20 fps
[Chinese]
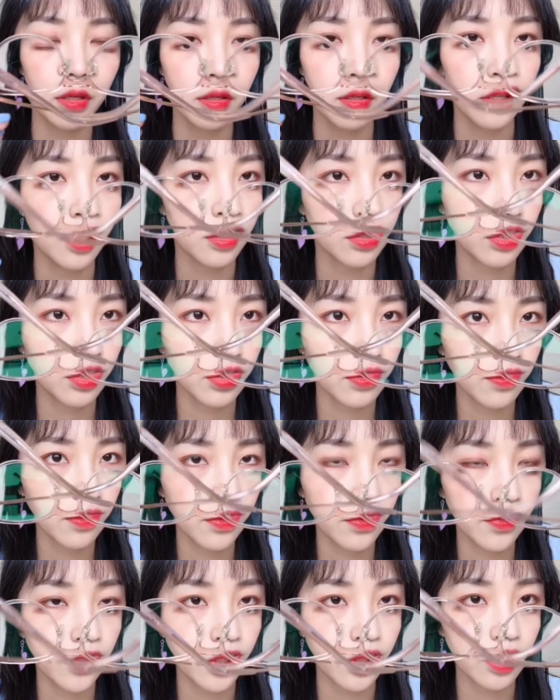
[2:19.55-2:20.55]
也是
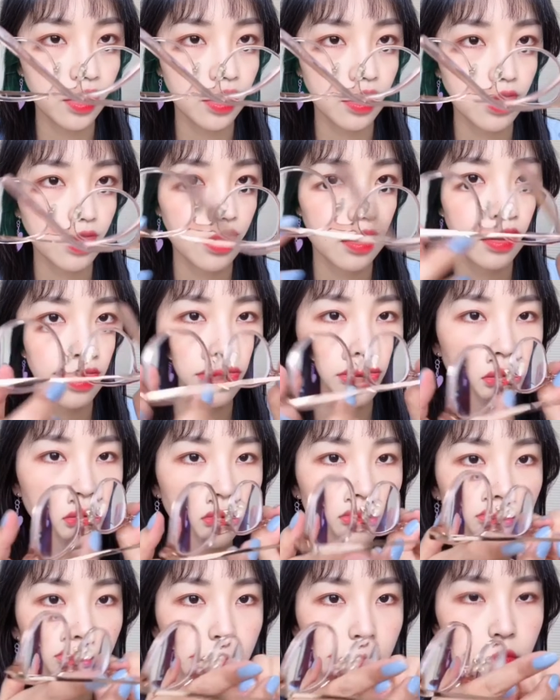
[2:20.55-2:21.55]
粉的，
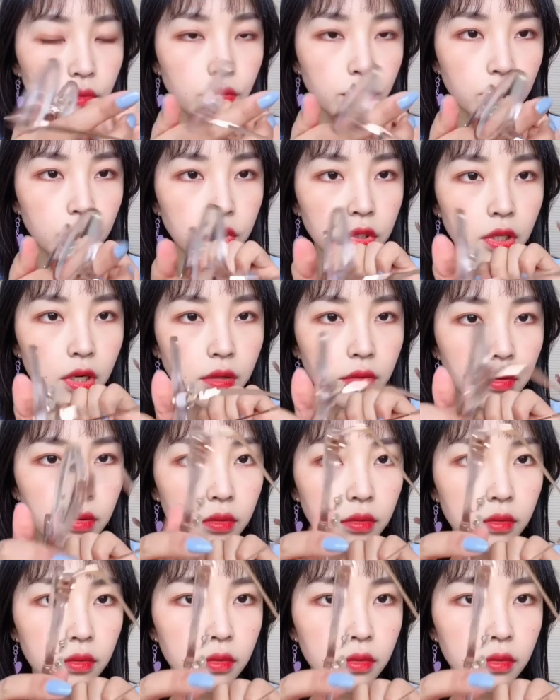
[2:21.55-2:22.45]
就是这样子。